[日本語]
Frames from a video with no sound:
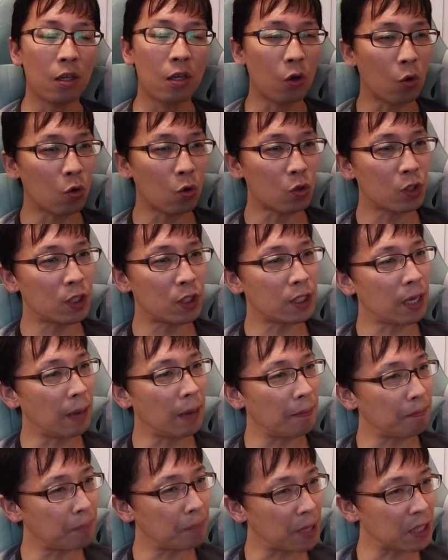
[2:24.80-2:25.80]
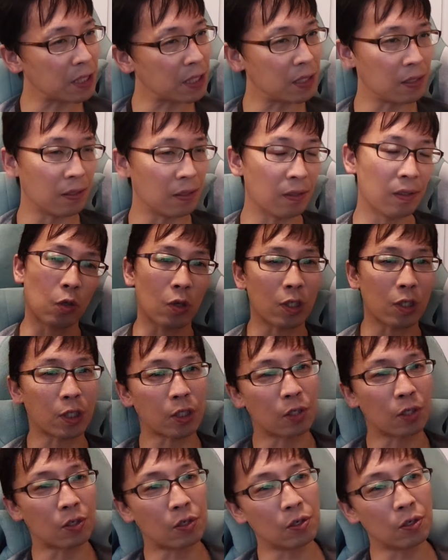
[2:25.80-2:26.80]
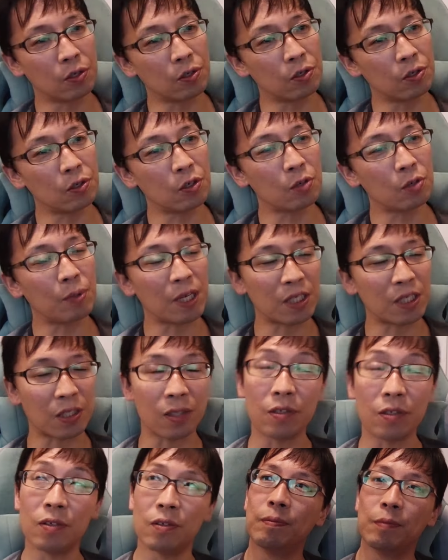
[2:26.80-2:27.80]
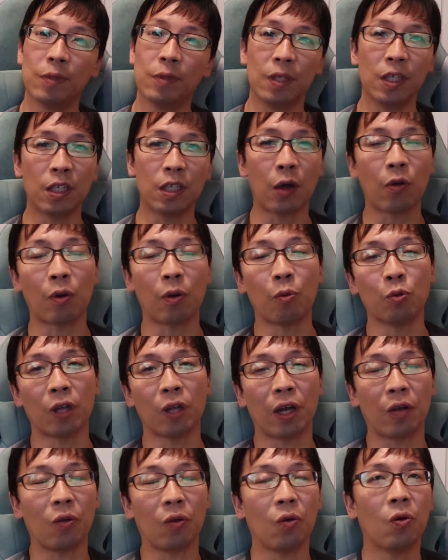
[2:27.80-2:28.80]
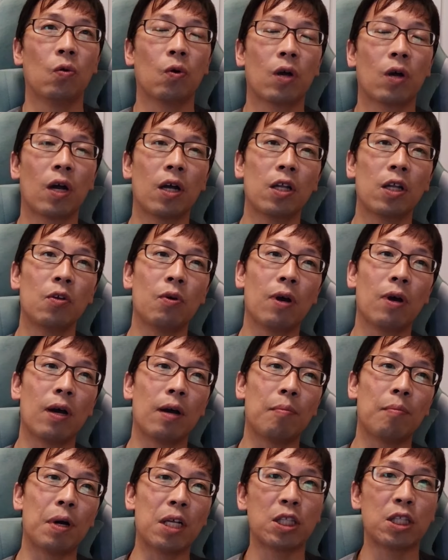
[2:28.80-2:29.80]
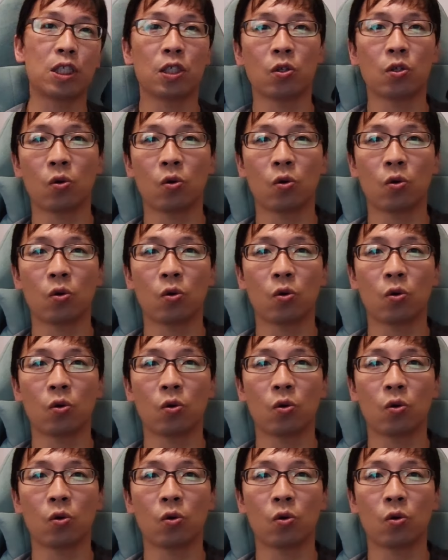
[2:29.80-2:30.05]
幼稚園バスとはスクールバス、うん、似たようなもんだけど。他には街